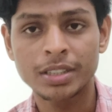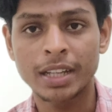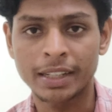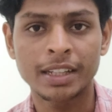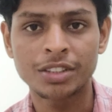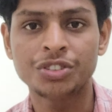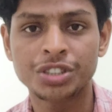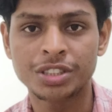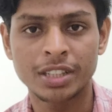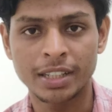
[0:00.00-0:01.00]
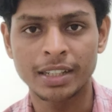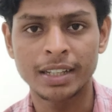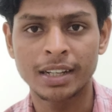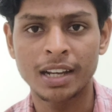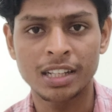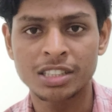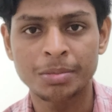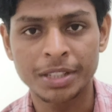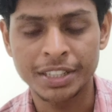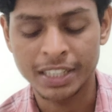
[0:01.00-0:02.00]
क्या क्या चीज़ें हैं ना
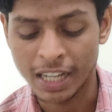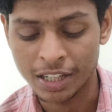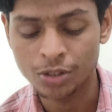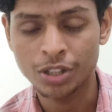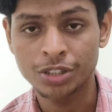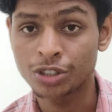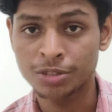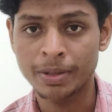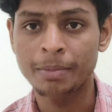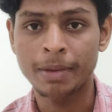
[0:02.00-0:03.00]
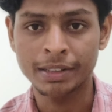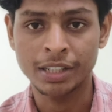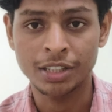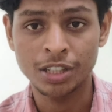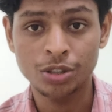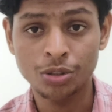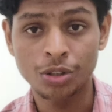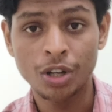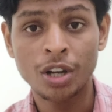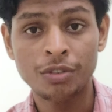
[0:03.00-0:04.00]
एलिजिबिलिटी क्या है ओके okay, सो so इस पर हम बात करते हैं तो
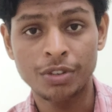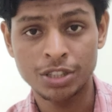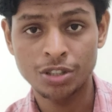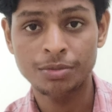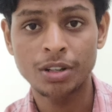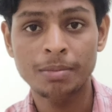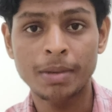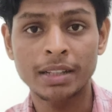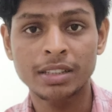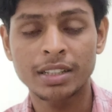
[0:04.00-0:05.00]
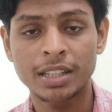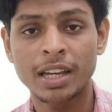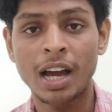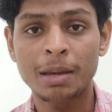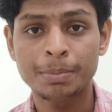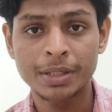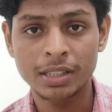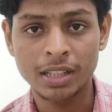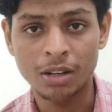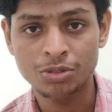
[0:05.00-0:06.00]
फर्स्ट ऑफ ऑल हम बात करते हैं
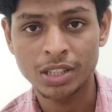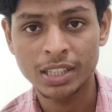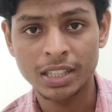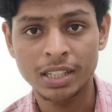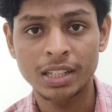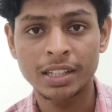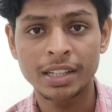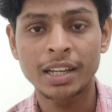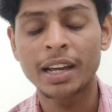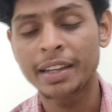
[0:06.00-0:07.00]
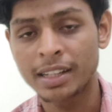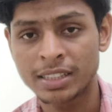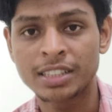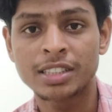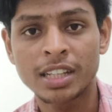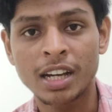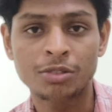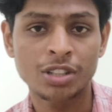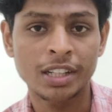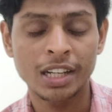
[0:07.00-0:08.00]
आईपी काउंसलिंग के लिए या एस की
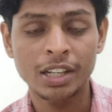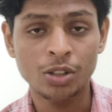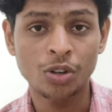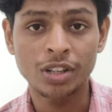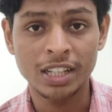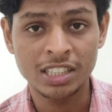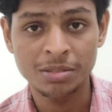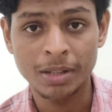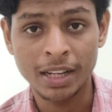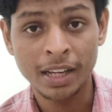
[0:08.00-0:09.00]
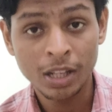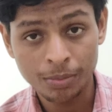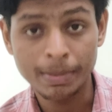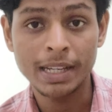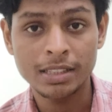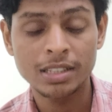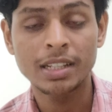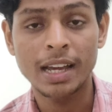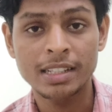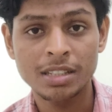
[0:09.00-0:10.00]
काउंसलिंग के लिए कौन एलिजिबल है मैं
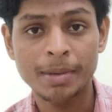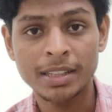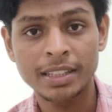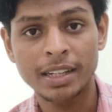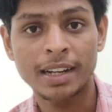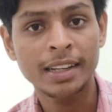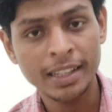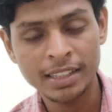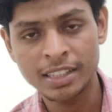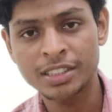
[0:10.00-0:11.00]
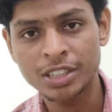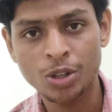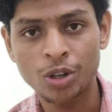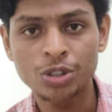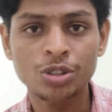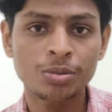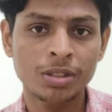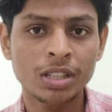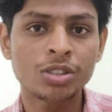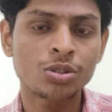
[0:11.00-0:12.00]
ऐसे बात नहीं कर रहा कि एस e कॉलेजों
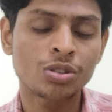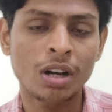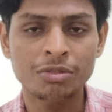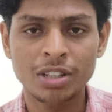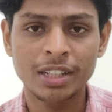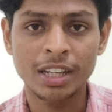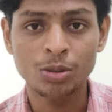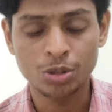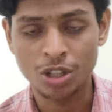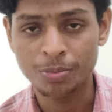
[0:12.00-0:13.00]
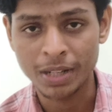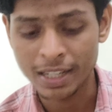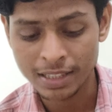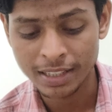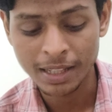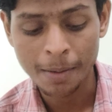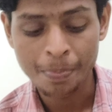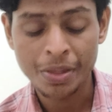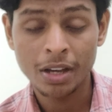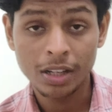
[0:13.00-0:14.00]
की जो काउंसलिंग है उसके ऊपर ऐसा नहीं
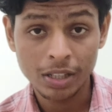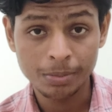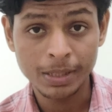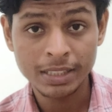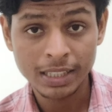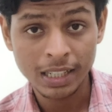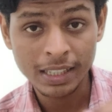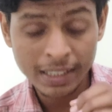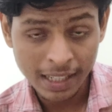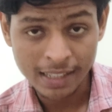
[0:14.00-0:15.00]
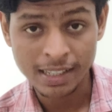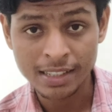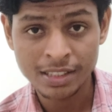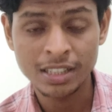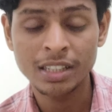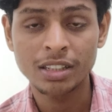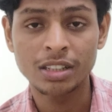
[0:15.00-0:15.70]
है बेसिकली ई एस आई सी